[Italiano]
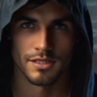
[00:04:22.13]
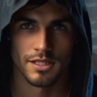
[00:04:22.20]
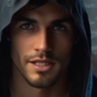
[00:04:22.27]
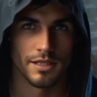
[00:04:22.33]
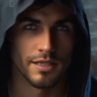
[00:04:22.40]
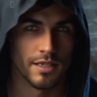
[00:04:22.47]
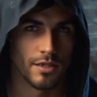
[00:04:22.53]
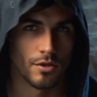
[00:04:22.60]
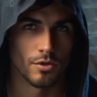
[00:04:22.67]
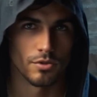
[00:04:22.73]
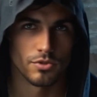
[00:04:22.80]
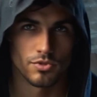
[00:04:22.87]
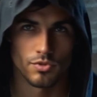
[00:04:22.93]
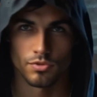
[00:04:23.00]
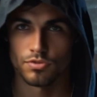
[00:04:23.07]

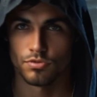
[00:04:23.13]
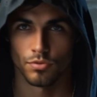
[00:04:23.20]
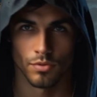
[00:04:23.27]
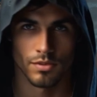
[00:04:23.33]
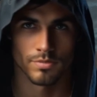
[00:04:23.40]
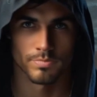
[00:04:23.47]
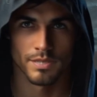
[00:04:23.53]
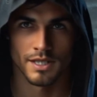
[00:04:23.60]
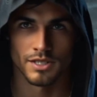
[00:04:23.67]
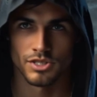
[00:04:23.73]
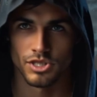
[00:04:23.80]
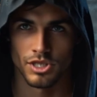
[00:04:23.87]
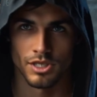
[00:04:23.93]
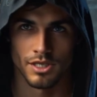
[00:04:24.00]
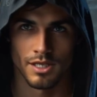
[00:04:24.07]
Sentirono un sussurro appena
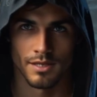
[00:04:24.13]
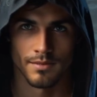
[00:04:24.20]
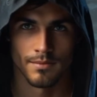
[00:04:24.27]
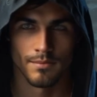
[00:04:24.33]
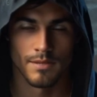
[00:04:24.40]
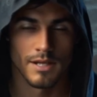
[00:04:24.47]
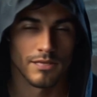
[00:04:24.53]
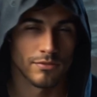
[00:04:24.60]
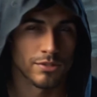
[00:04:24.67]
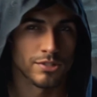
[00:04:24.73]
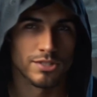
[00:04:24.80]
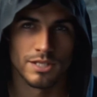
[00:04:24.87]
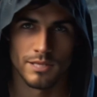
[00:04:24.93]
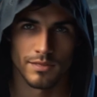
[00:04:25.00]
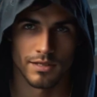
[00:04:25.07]
accennato, ma non
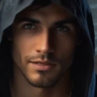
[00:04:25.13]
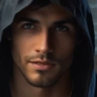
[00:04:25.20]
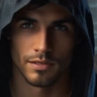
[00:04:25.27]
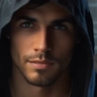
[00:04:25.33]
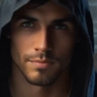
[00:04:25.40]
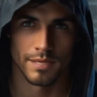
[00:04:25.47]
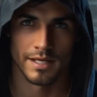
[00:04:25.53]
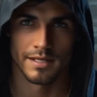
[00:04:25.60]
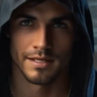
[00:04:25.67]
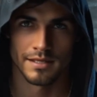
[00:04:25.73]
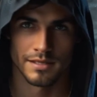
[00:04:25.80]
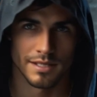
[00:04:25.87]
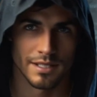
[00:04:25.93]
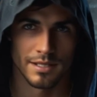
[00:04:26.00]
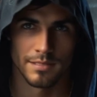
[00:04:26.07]
riuscivano a
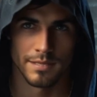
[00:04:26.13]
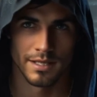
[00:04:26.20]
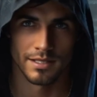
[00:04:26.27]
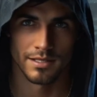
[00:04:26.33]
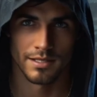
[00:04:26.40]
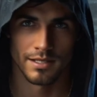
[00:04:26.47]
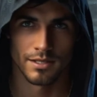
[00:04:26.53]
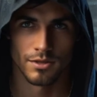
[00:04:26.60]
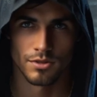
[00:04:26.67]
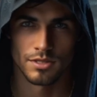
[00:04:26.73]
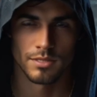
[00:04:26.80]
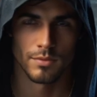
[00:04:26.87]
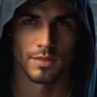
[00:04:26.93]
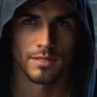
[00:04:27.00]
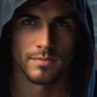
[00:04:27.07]
comprendere esattamente
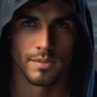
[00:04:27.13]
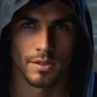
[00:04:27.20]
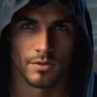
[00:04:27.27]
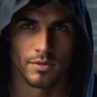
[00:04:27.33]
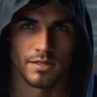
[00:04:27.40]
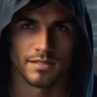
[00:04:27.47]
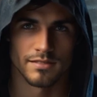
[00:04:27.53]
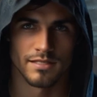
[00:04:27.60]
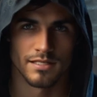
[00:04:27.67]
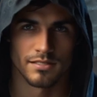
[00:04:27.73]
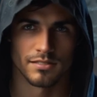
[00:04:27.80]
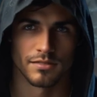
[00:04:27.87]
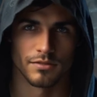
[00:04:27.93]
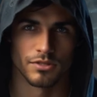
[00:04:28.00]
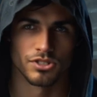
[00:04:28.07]
cosa quelle parole
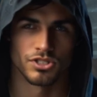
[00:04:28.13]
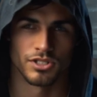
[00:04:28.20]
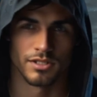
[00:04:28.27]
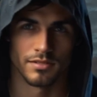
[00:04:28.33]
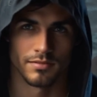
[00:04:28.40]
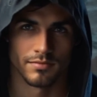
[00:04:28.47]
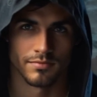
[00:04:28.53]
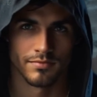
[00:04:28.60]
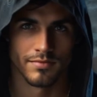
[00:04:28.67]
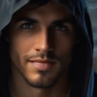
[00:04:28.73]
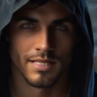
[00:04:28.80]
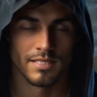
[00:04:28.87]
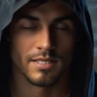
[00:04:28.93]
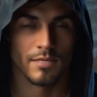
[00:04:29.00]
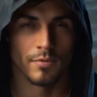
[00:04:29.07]
stessero dicendo.
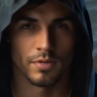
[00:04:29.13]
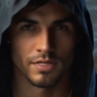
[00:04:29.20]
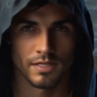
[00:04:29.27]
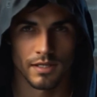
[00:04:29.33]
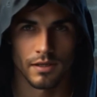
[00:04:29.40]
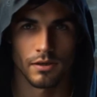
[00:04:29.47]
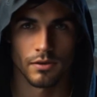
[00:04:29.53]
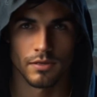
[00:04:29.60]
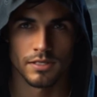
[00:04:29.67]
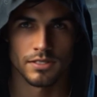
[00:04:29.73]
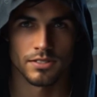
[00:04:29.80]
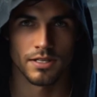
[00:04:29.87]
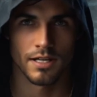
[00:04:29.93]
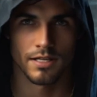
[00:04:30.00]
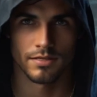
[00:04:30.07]
Si voltarono di
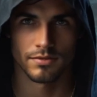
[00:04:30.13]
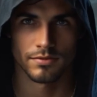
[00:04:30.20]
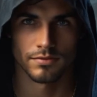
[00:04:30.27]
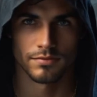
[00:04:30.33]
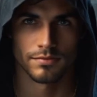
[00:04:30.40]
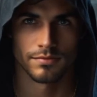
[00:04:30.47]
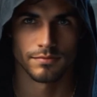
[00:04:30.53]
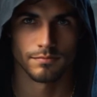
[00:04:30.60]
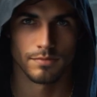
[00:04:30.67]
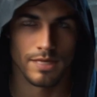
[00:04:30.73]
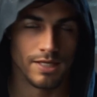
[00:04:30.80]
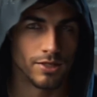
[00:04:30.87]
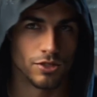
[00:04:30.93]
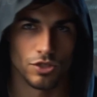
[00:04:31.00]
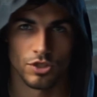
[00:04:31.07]
scatto,
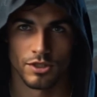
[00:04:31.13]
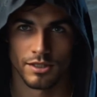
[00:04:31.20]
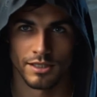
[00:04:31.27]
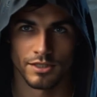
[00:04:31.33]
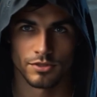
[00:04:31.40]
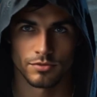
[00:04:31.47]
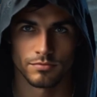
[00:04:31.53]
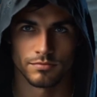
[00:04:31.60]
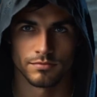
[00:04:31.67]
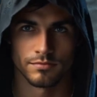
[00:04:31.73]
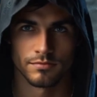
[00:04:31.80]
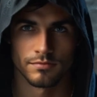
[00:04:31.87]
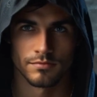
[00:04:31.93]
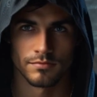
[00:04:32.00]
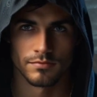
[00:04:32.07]
ma non c'era
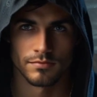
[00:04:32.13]
nessuno.